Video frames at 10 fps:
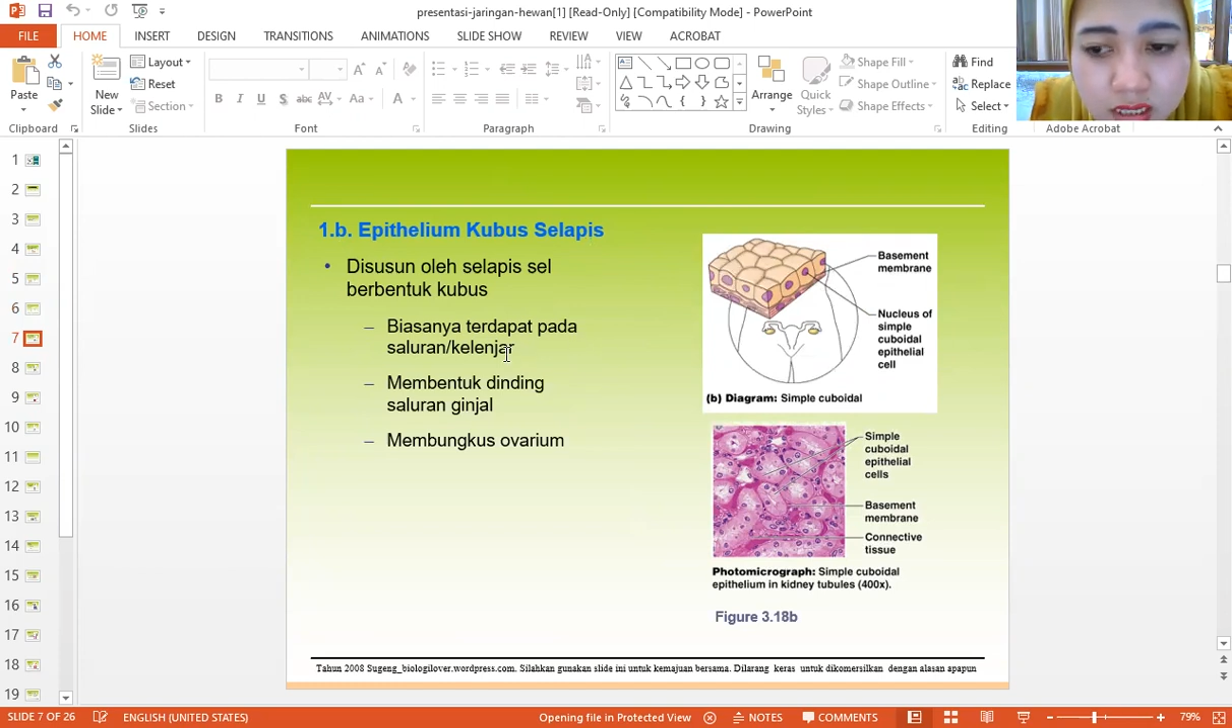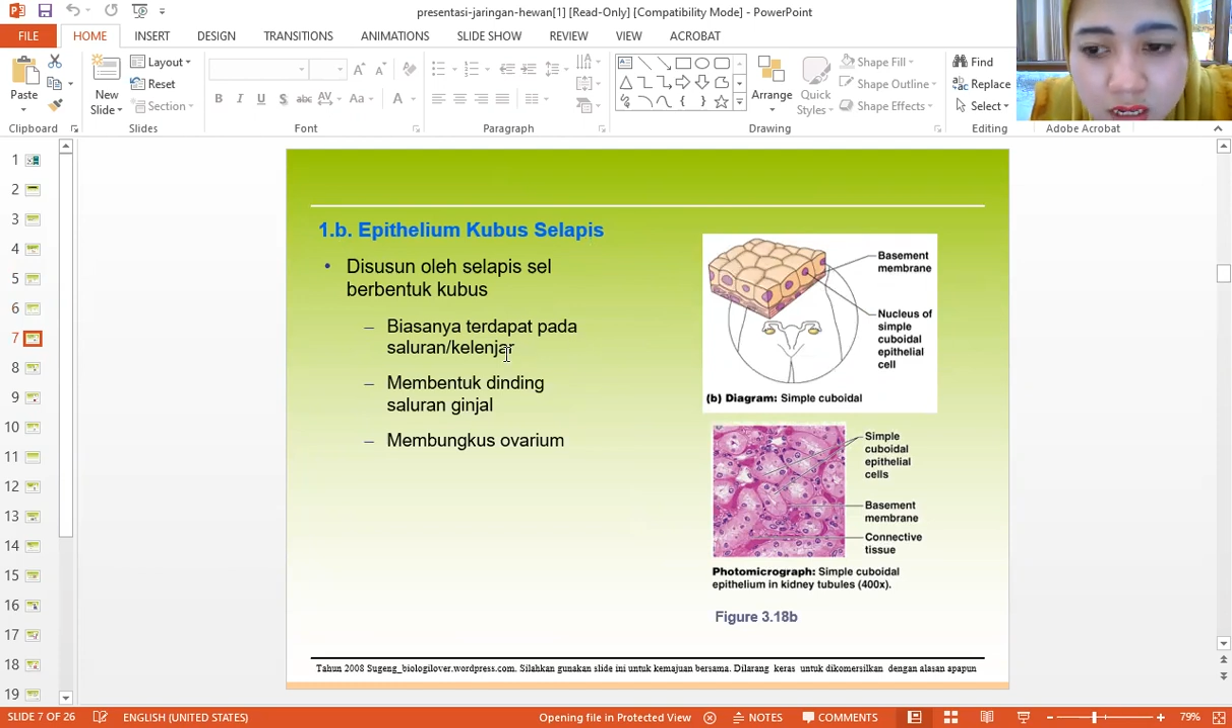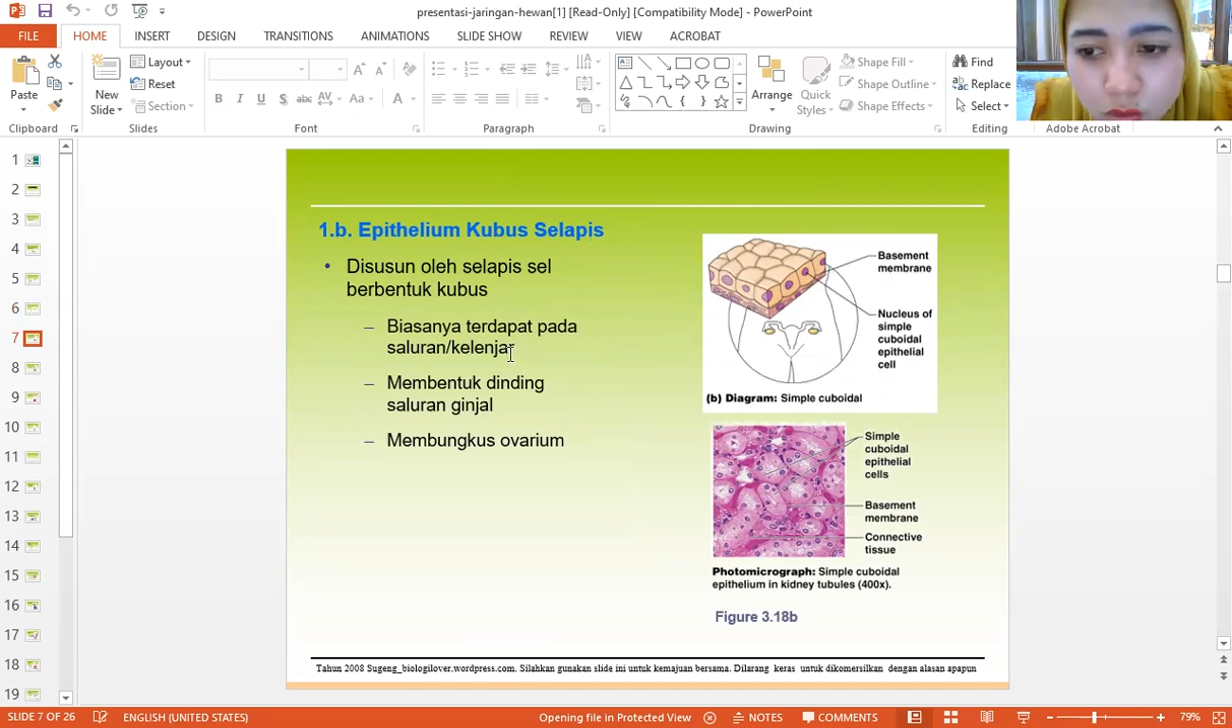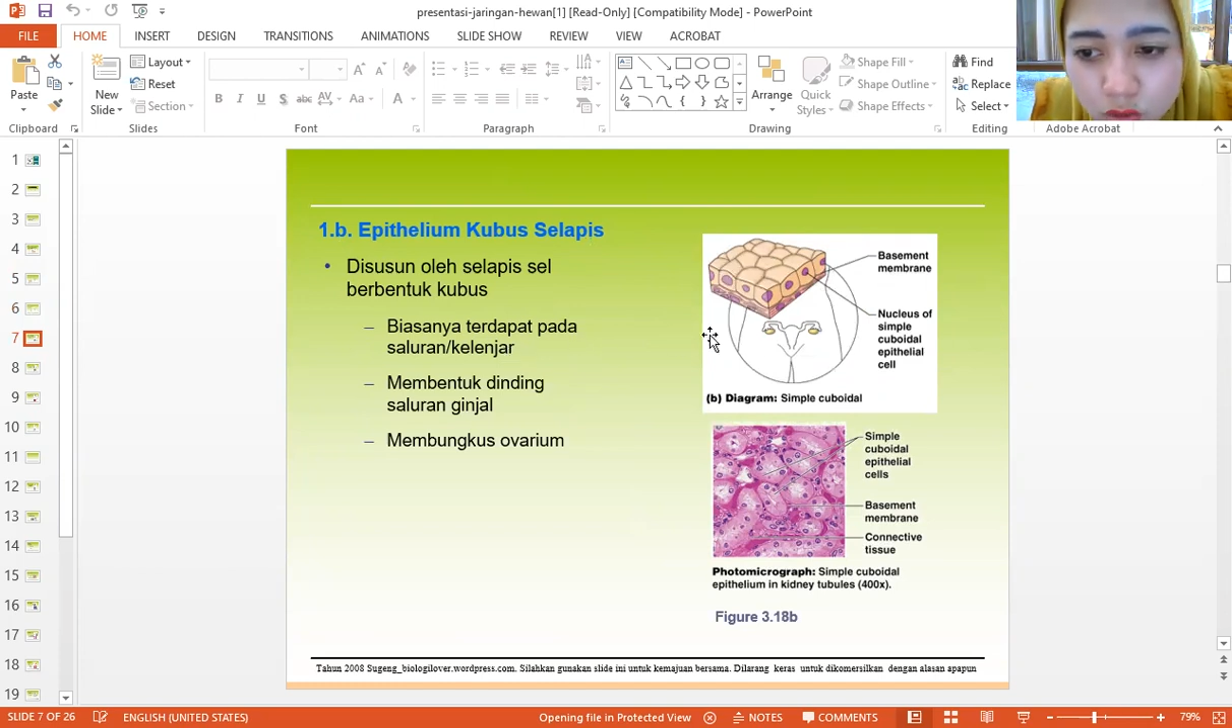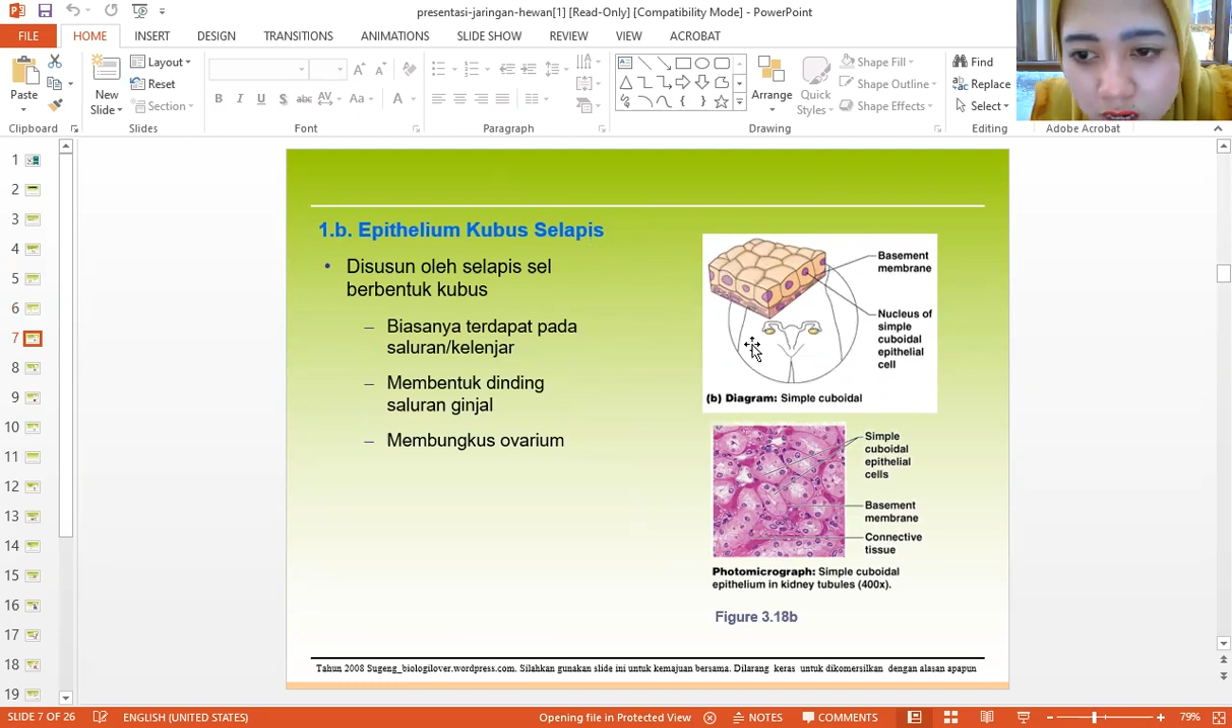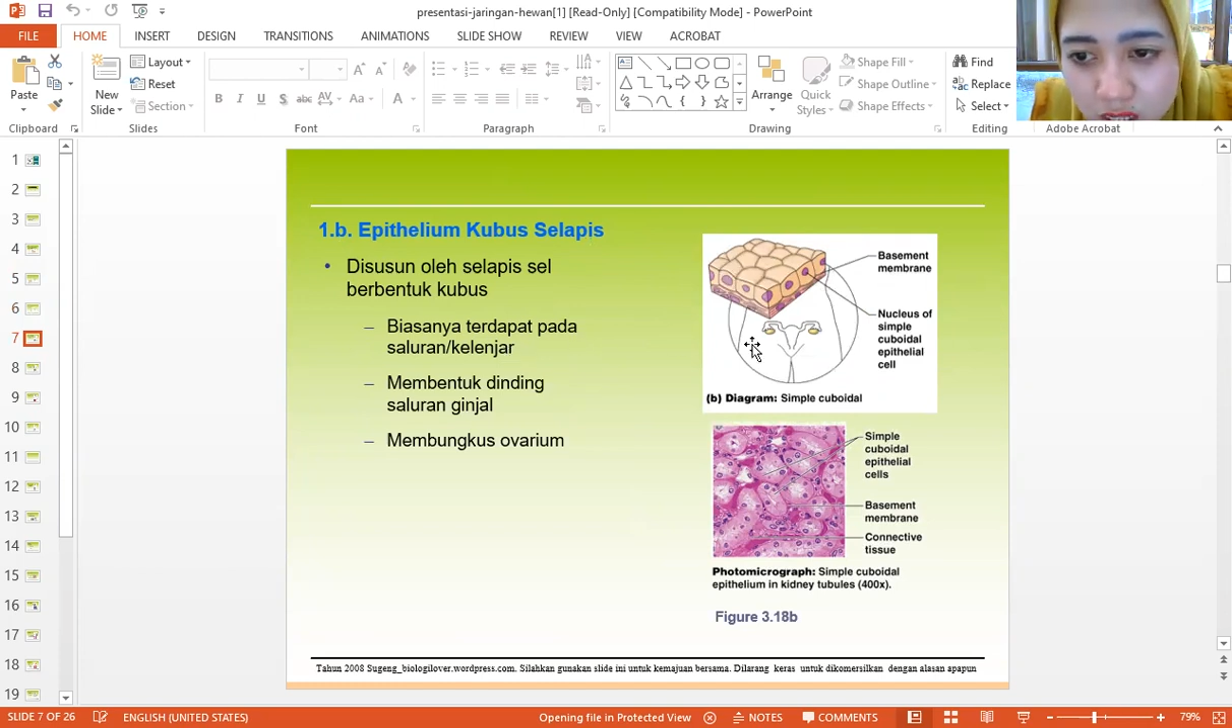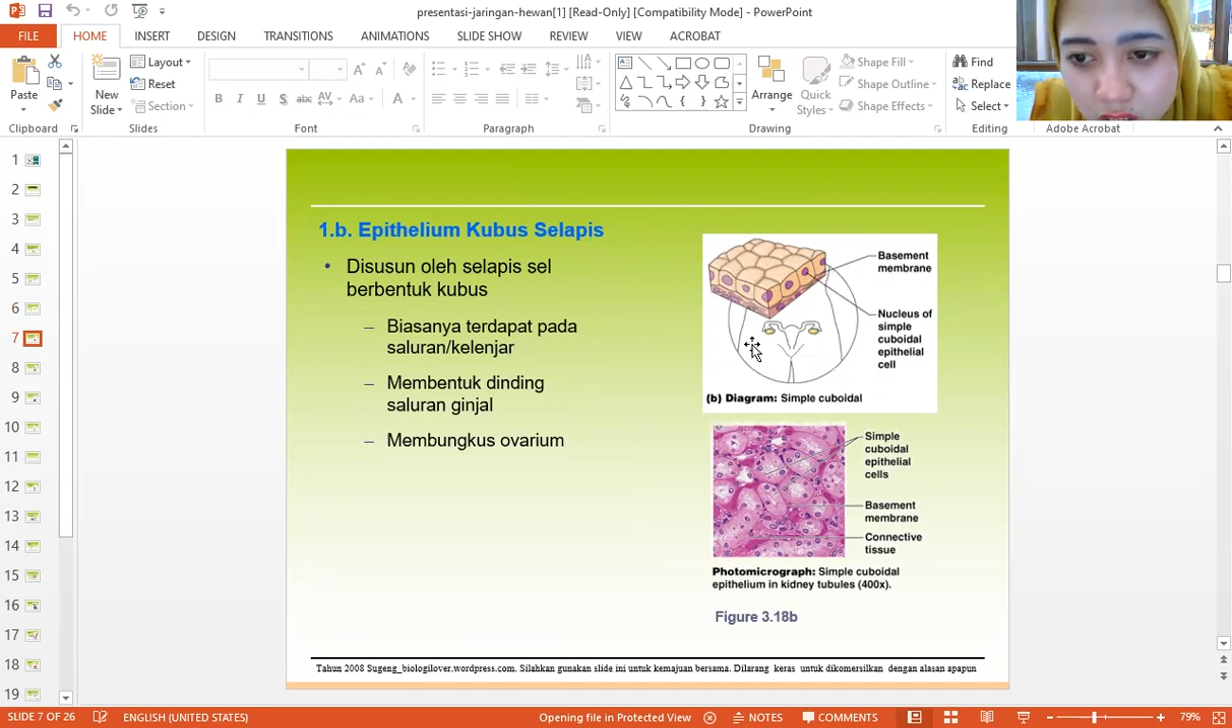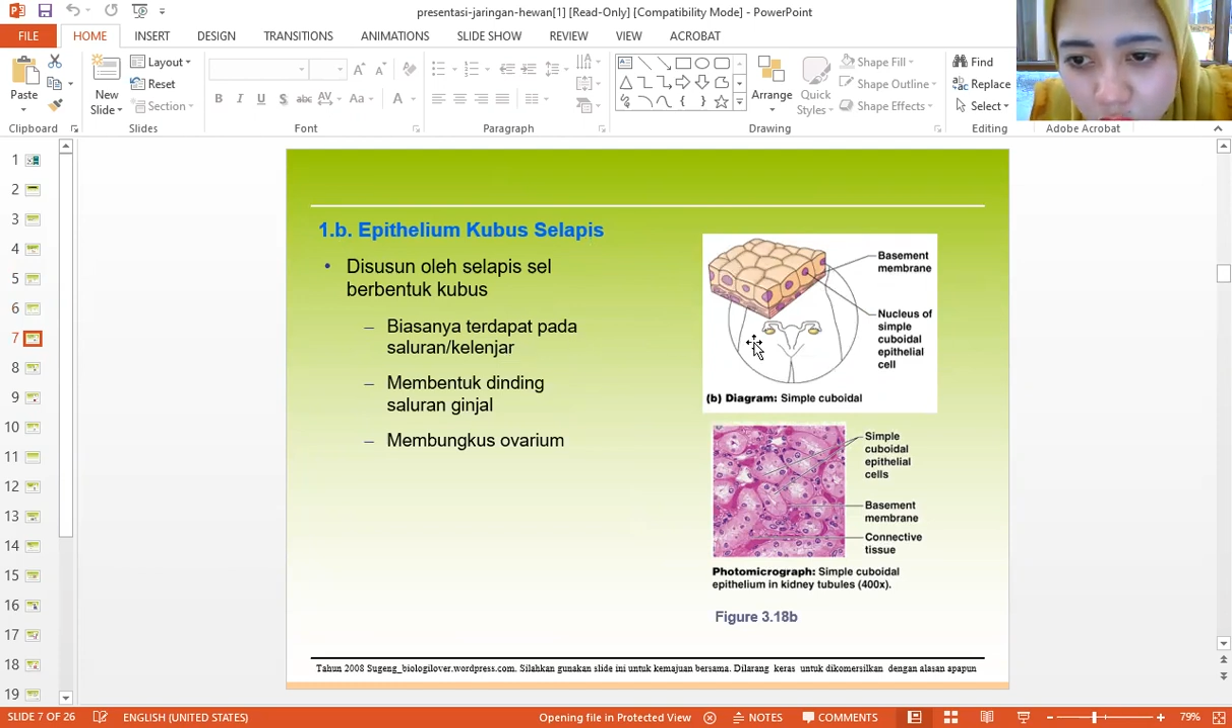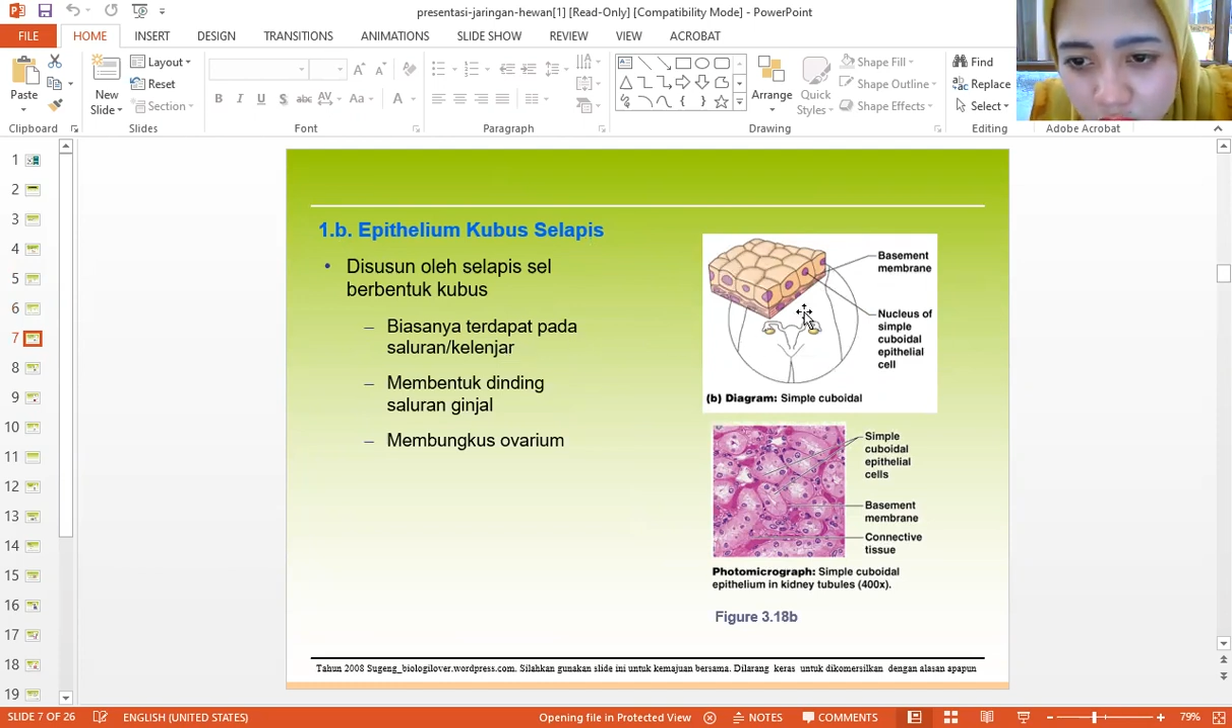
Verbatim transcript: saluran atau